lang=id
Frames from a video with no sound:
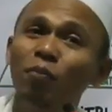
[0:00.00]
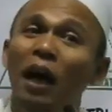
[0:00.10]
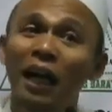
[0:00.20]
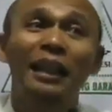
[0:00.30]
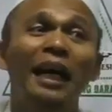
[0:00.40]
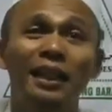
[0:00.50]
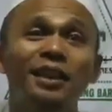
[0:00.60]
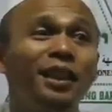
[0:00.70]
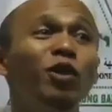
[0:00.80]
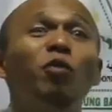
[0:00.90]
Bahkan anak
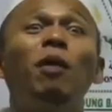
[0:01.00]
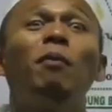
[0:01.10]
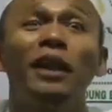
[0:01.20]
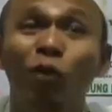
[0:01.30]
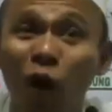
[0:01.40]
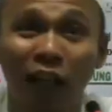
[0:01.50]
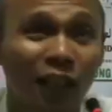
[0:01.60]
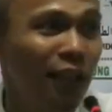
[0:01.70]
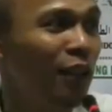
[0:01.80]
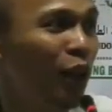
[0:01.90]
sendiri umpamanya
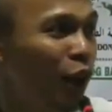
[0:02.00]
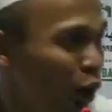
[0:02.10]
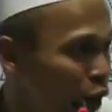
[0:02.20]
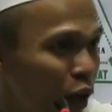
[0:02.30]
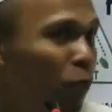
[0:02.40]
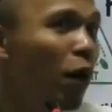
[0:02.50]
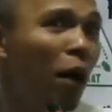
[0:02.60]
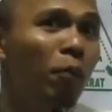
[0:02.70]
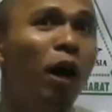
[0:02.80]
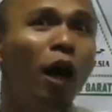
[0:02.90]
wali.
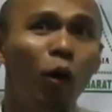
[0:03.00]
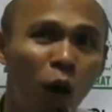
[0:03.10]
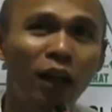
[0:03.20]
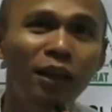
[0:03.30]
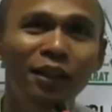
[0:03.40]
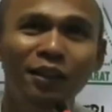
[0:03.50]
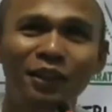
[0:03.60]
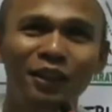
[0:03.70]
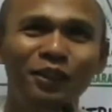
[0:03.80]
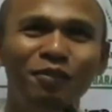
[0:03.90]
Abah wali
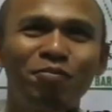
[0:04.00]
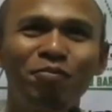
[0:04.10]
gitu.